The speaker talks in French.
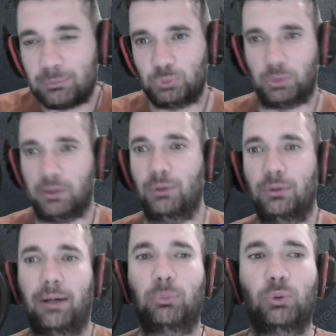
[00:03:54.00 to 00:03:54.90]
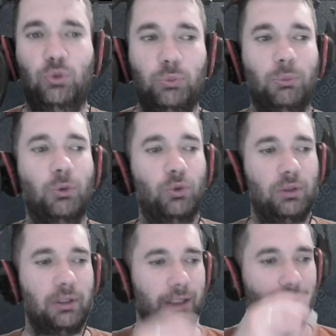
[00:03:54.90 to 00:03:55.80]
Bah, Pourquoi tu me demandes
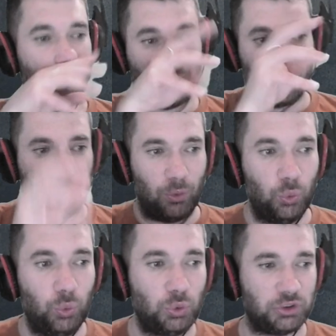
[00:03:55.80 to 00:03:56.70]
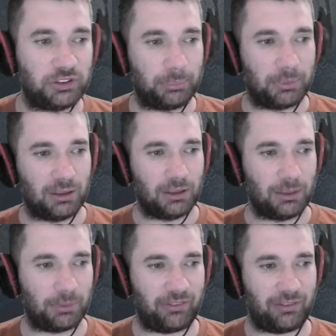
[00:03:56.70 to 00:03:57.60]
pourquoi eux, je sais pas.
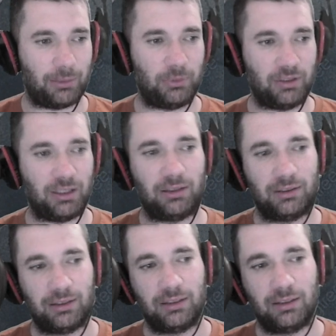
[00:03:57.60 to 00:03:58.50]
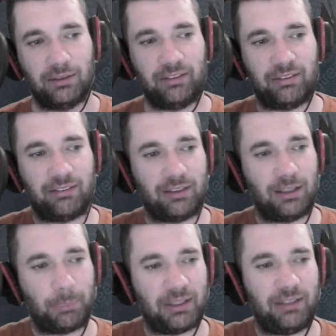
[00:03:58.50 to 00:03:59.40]
appréciable, Voilà. Et ça, c'est
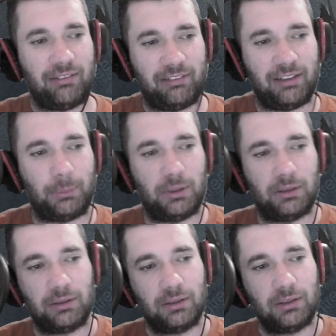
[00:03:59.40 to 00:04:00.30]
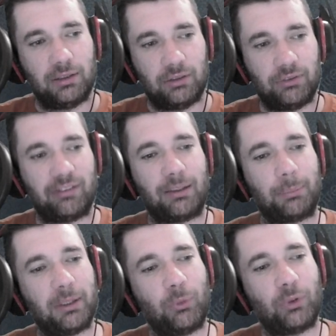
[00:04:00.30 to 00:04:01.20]
un prêt sciable. Tu vois, c'est un
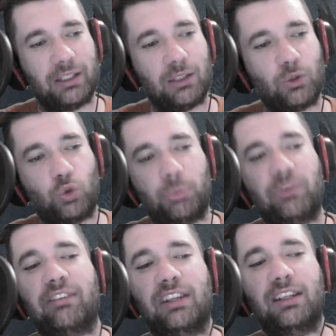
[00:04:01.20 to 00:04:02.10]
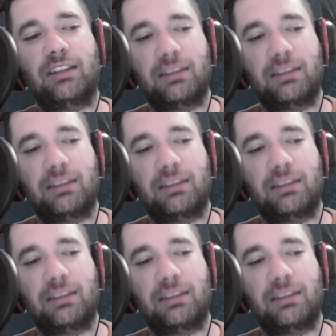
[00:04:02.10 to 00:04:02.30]
prêt bancaire que tu peux scier.